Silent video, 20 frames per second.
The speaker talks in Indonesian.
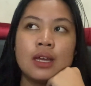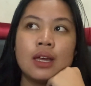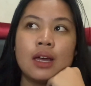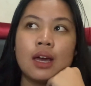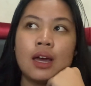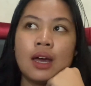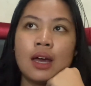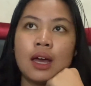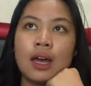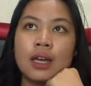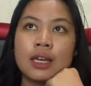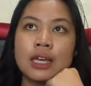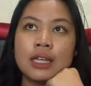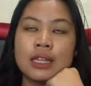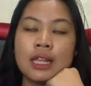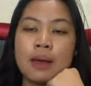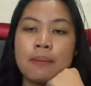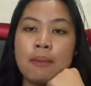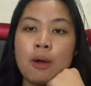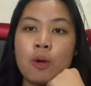uh,
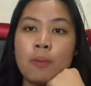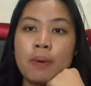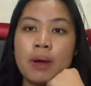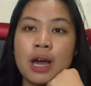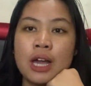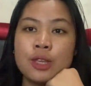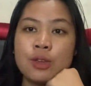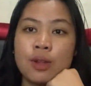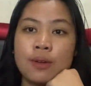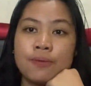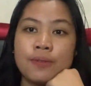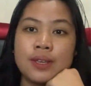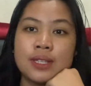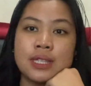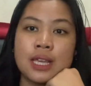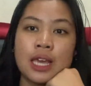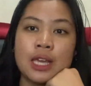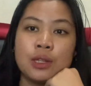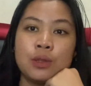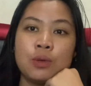kita mau pengajuan
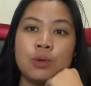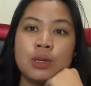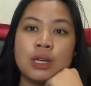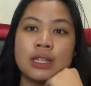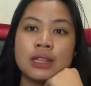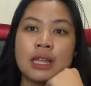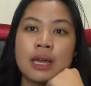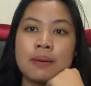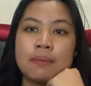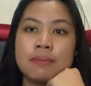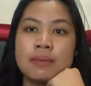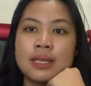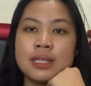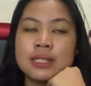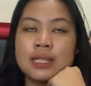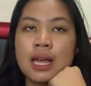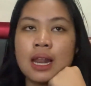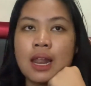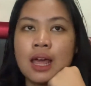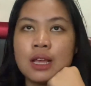visa itu kita
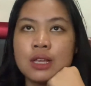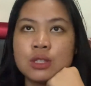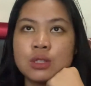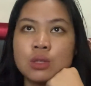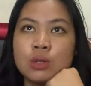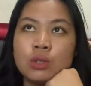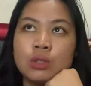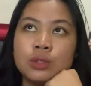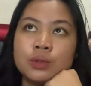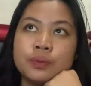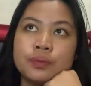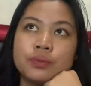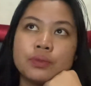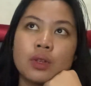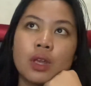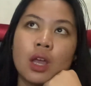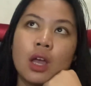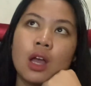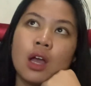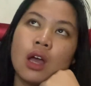bisa langsung
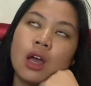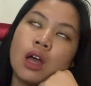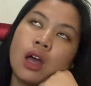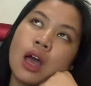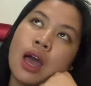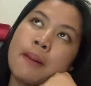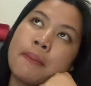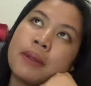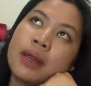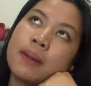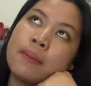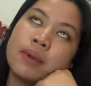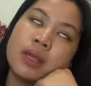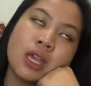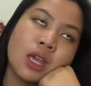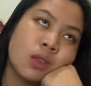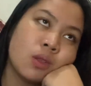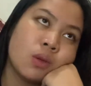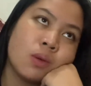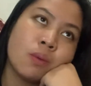apa
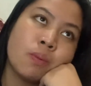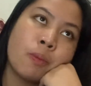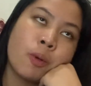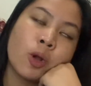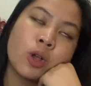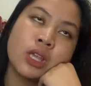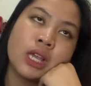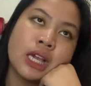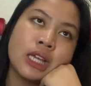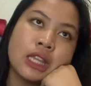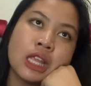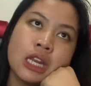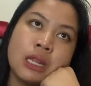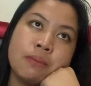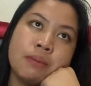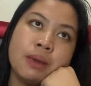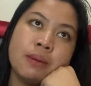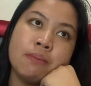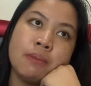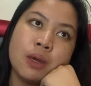namanya itu pokoknya kita
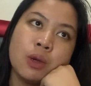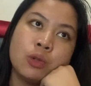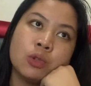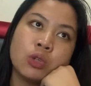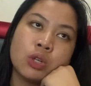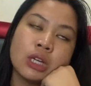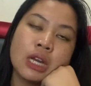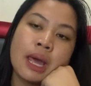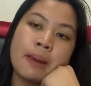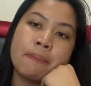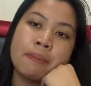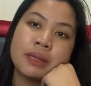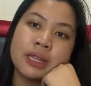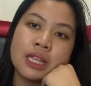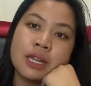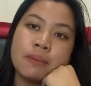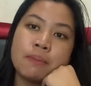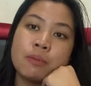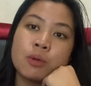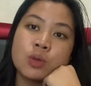dibimbing untuk
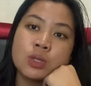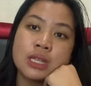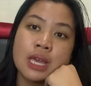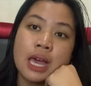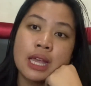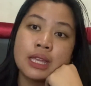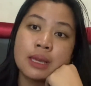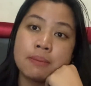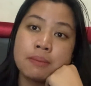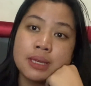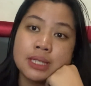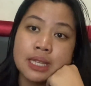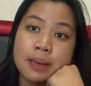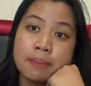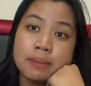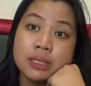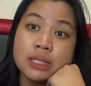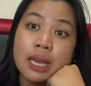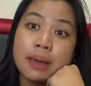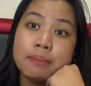mendapatkan perusahaan yang bisa
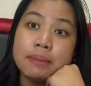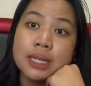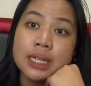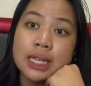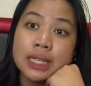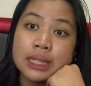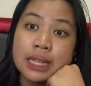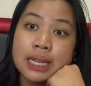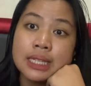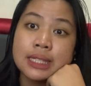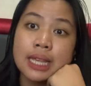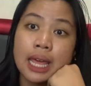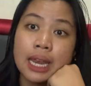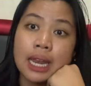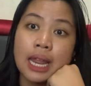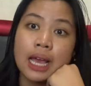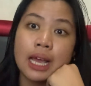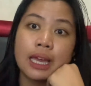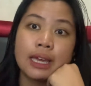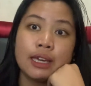menjamin kita di
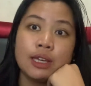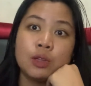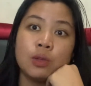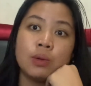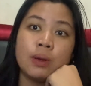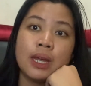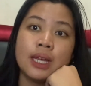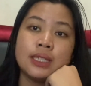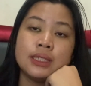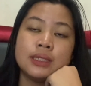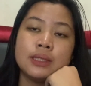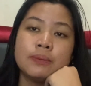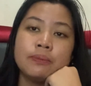sana kayak gitu guys